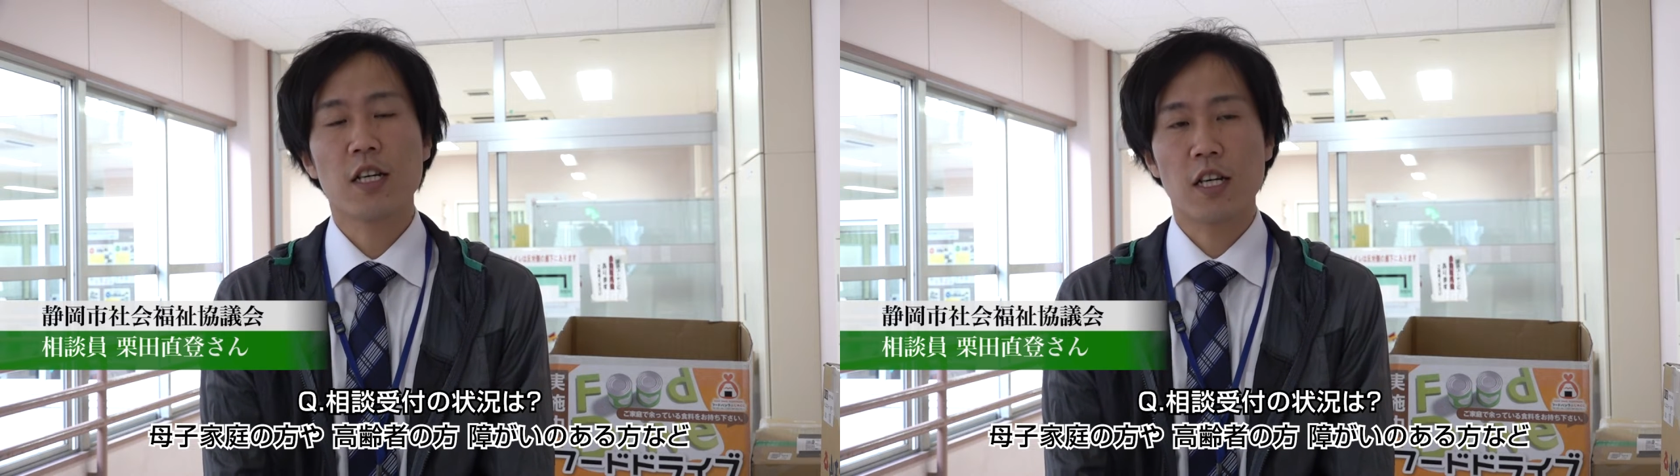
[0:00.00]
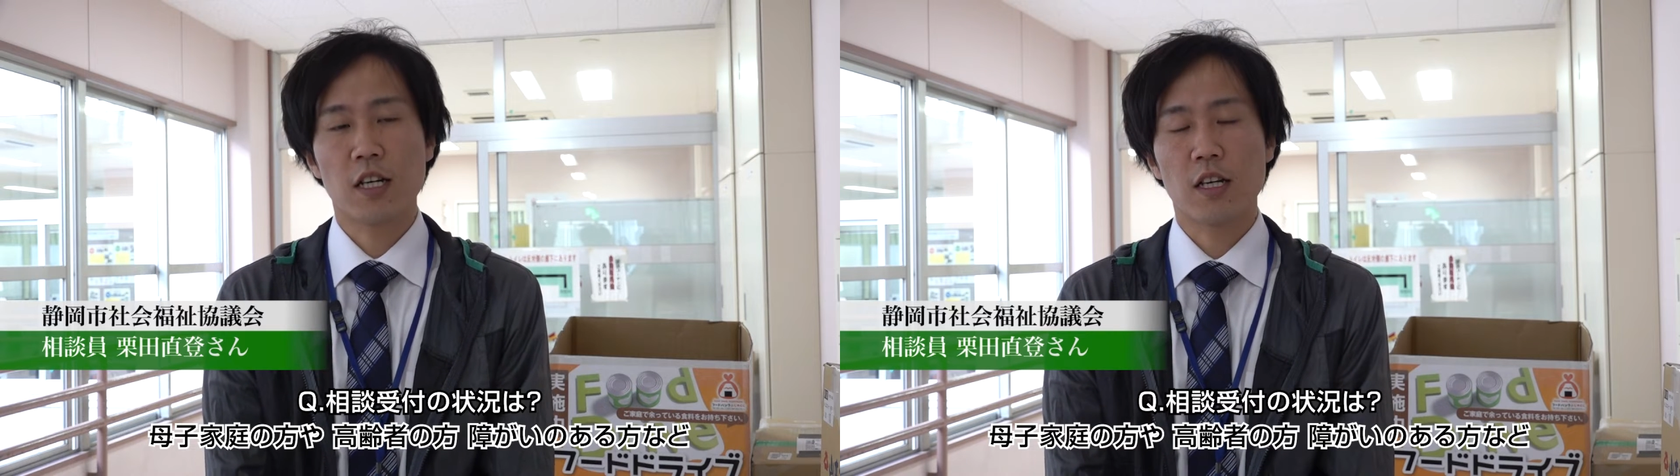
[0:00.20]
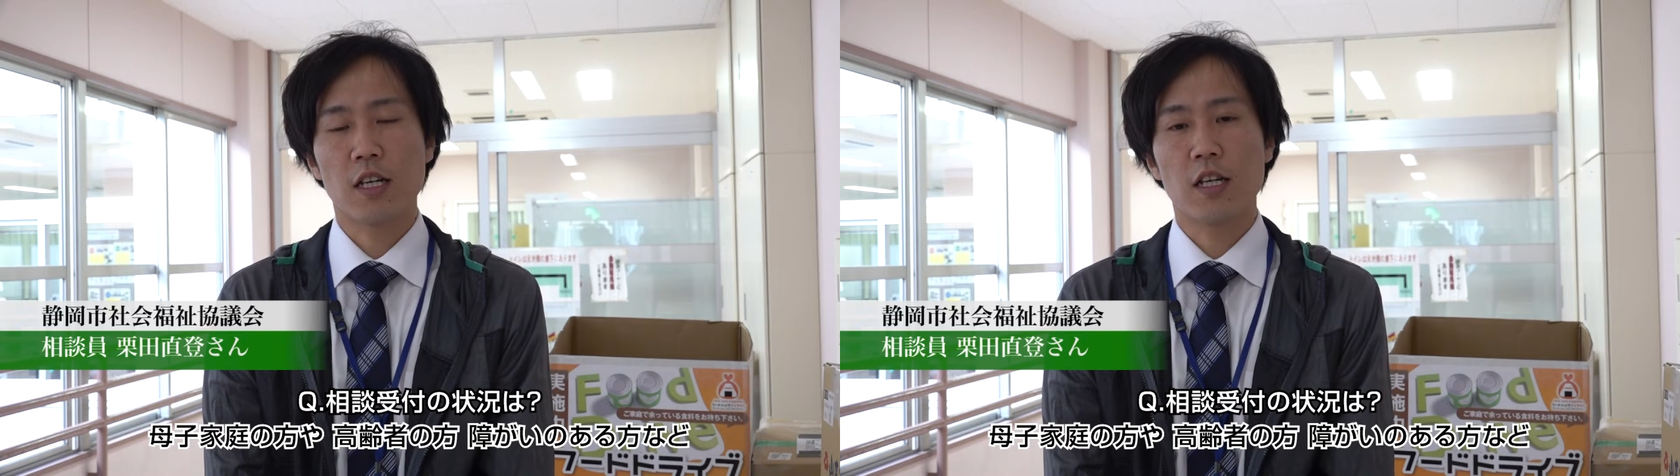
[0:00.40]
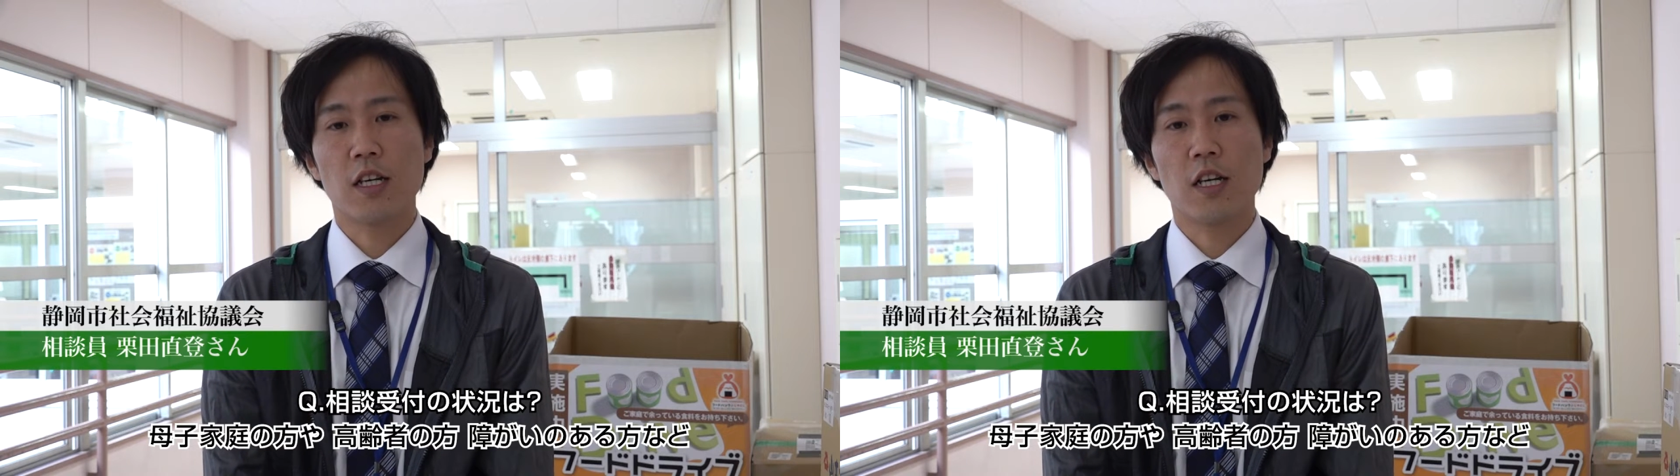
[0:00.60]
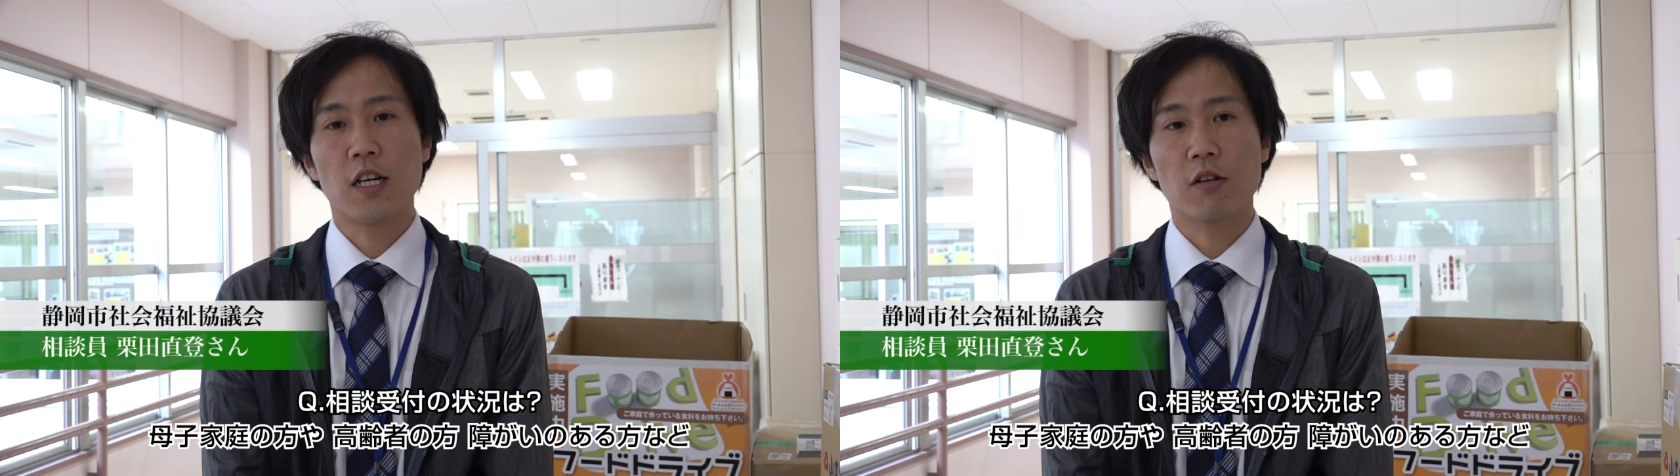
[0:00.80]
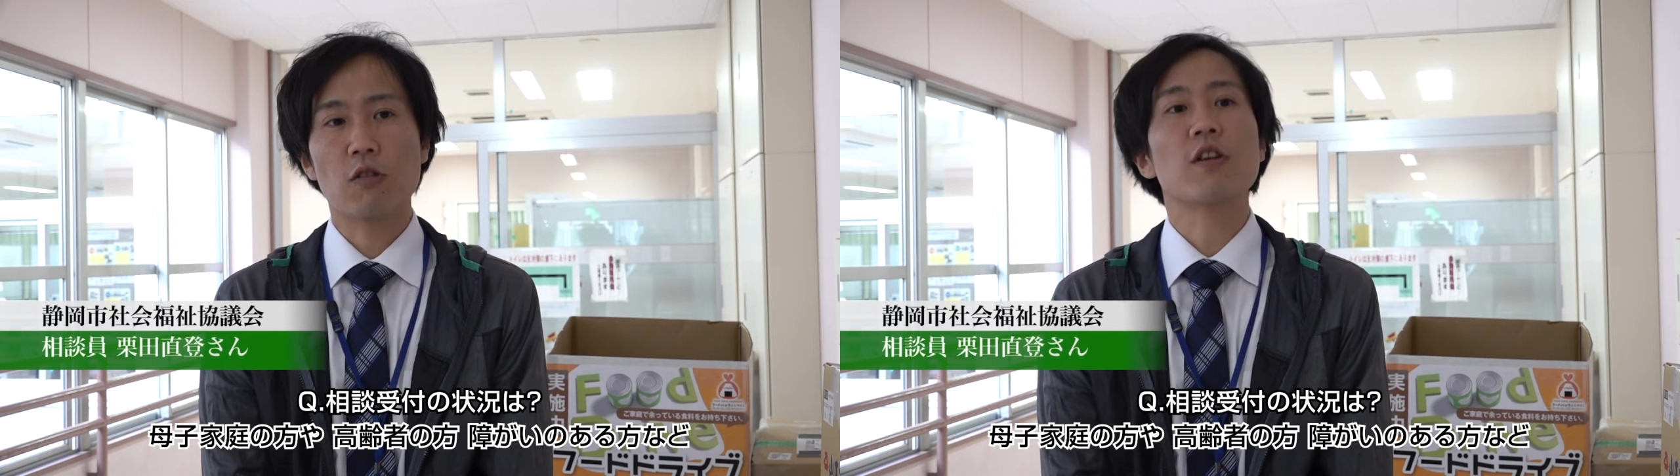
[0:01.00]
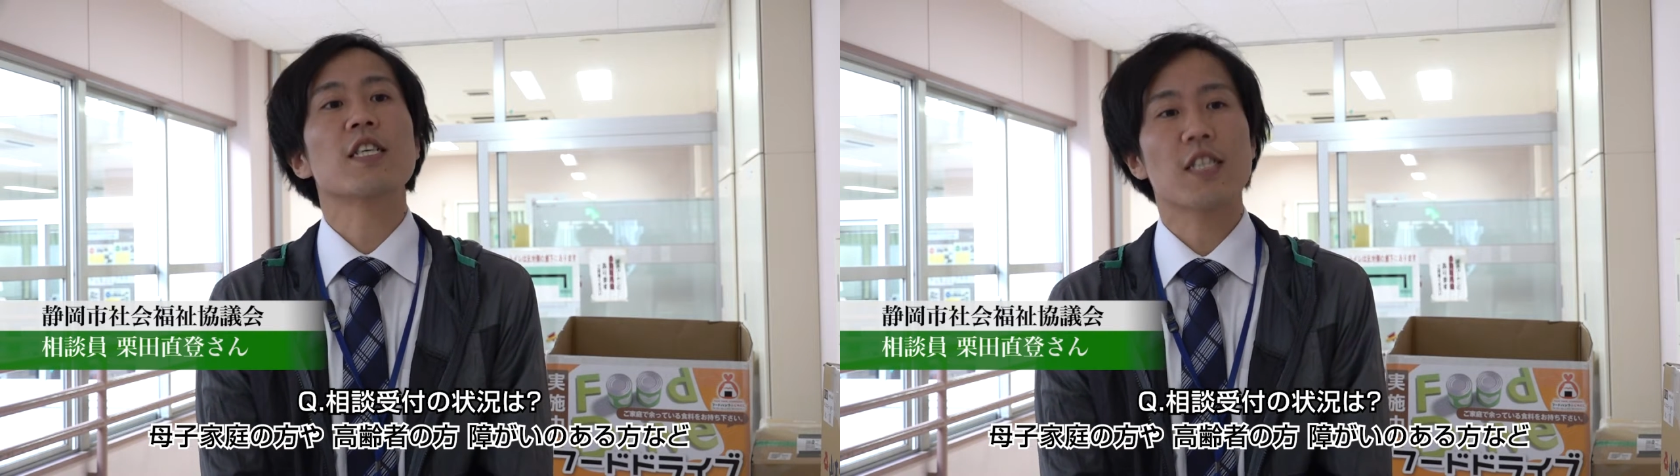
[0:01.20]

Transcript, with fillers: えー、高齢